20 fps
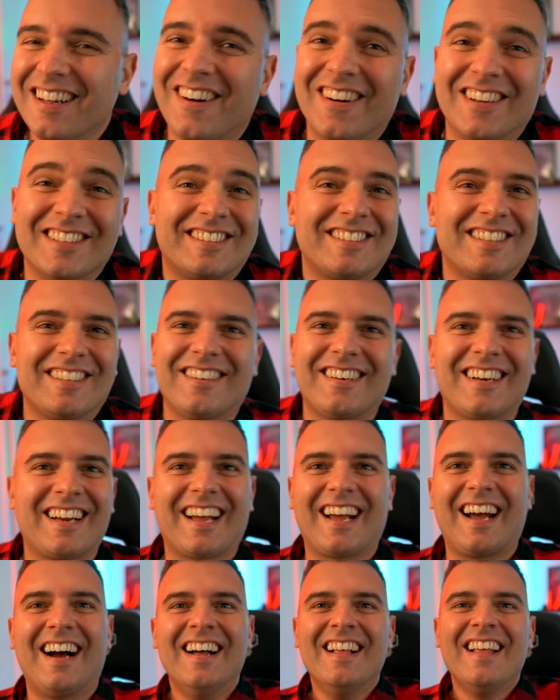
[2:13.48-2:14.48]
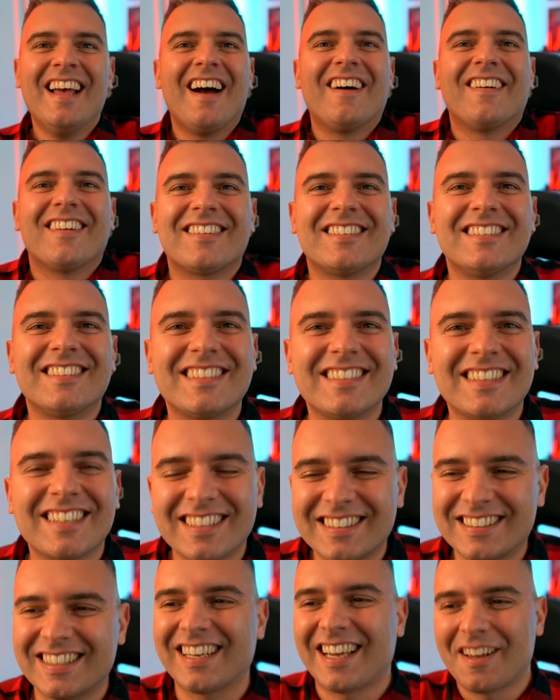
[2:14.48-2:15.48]
Non lo so, raga. È una
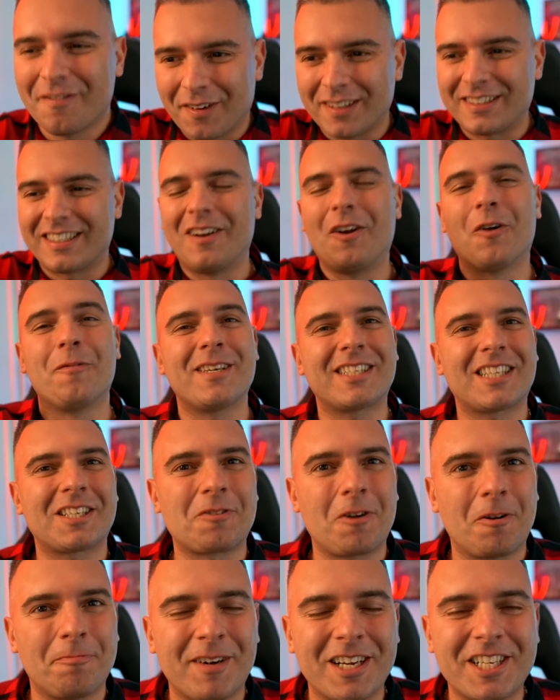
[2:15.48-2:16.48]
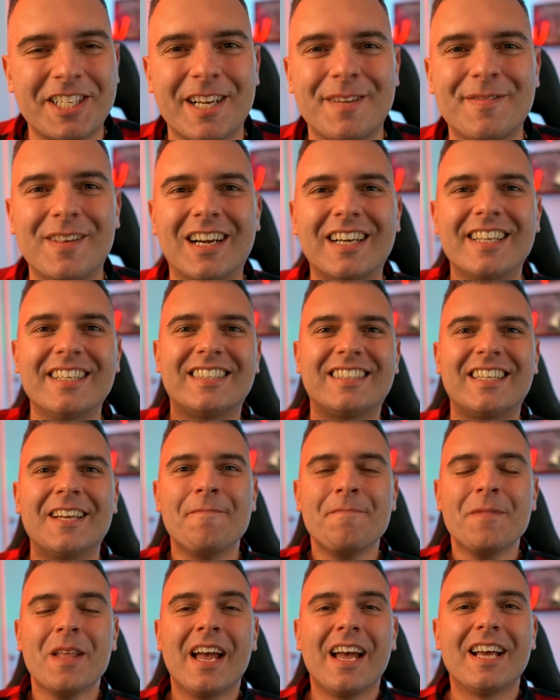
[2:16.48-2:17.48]
considerazione che infatti l'ho messa sulla pagina dei
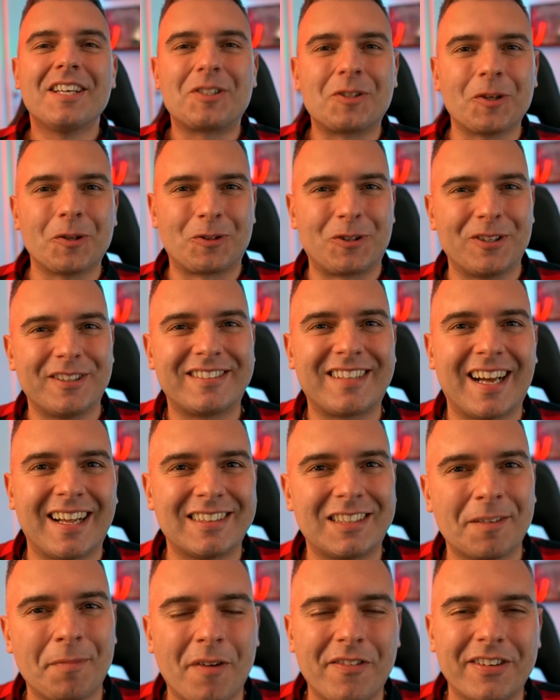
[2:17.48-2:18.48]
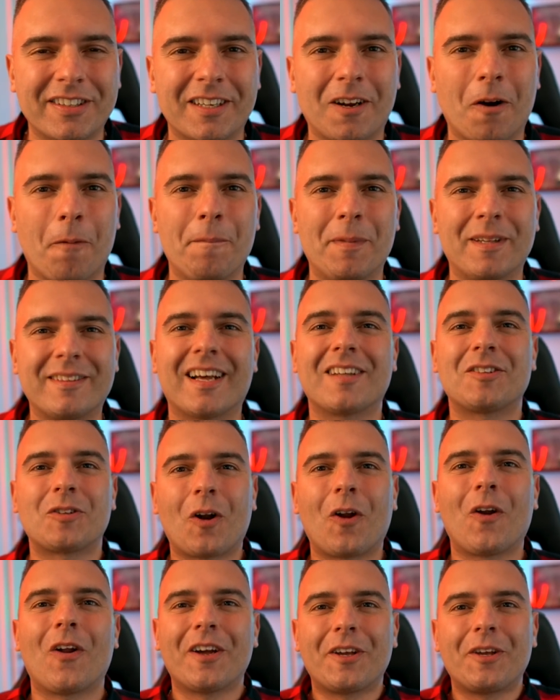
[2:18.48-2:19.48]
milanisti e sotto in tanti mi avete commentato.
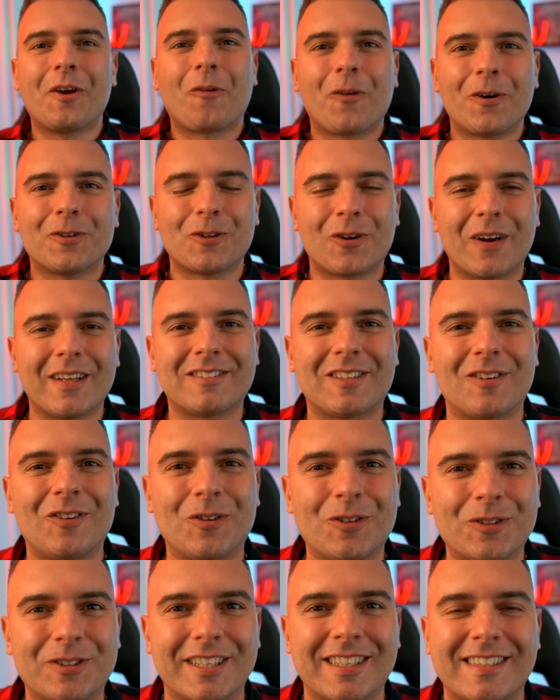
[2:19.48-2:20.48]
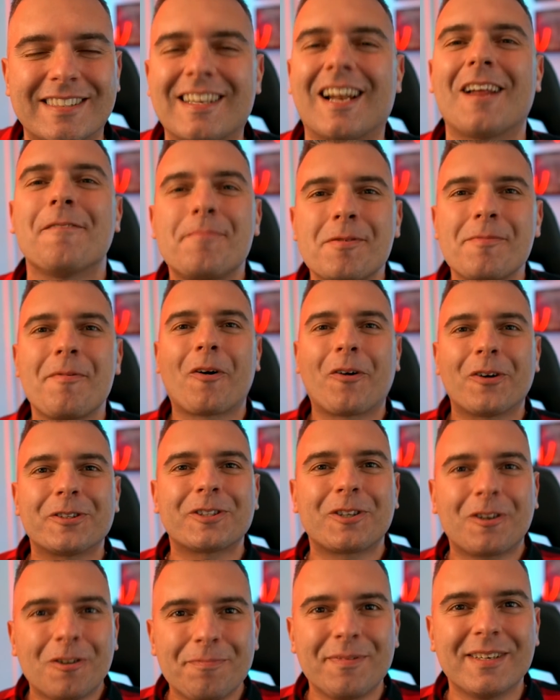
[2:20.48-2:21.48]
Lollo, anch'io quando ho letto la notizia, la prima
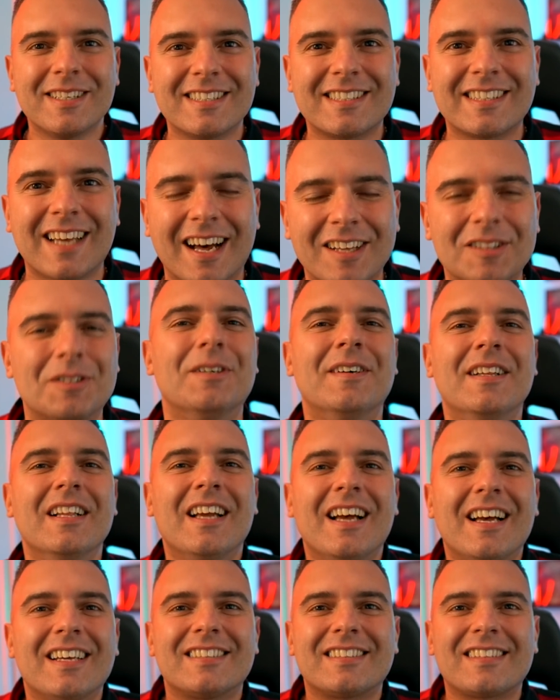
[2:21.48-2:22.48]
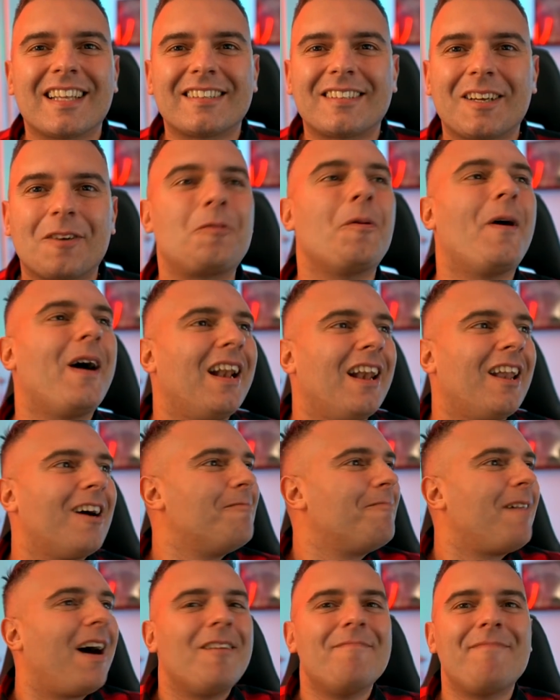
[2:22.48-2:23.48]
cosa che ho pensato è stata quella.
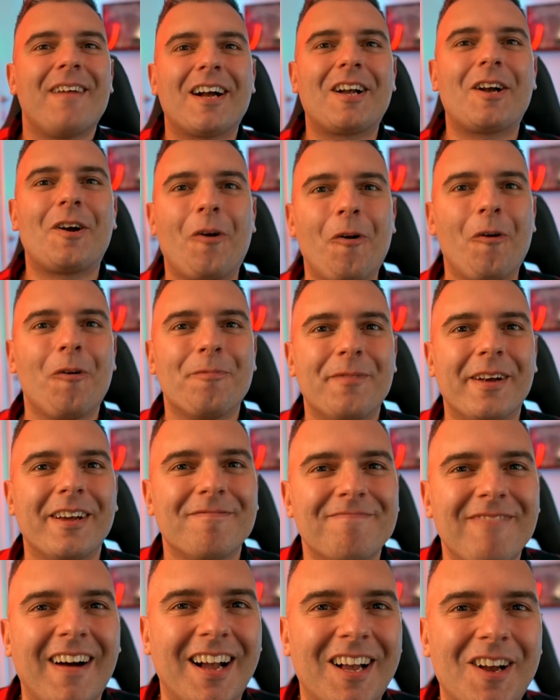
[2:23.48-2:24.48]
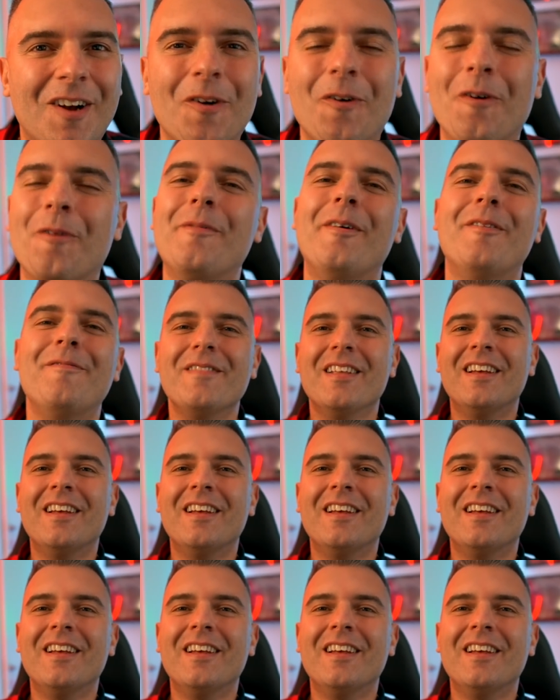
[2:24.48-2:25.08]
Ma, ma come? Ma come?